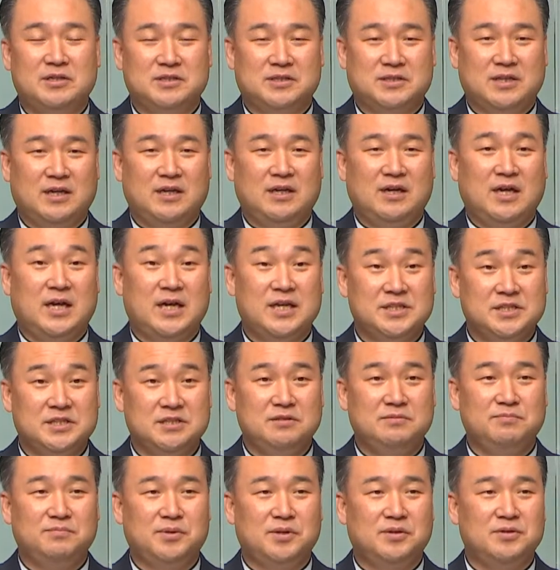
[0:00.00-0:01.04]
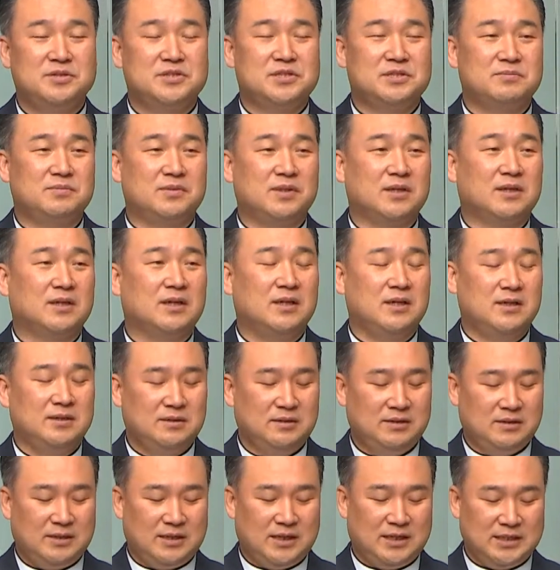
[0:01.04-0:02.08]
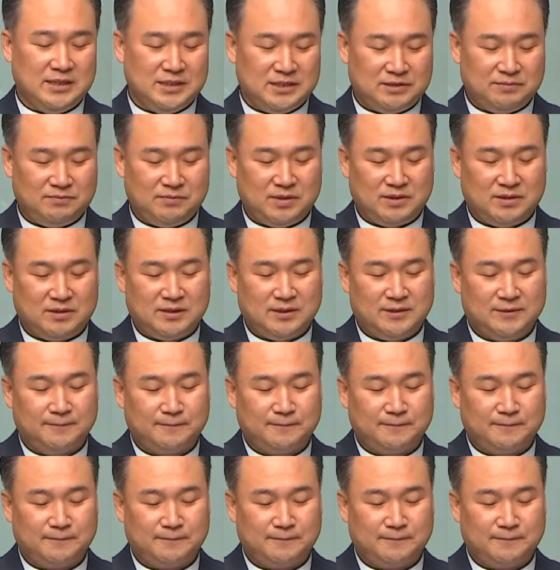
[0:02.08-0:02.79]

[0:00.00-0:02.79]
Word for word: 잘 하시는 편이십니까? 아니십니까?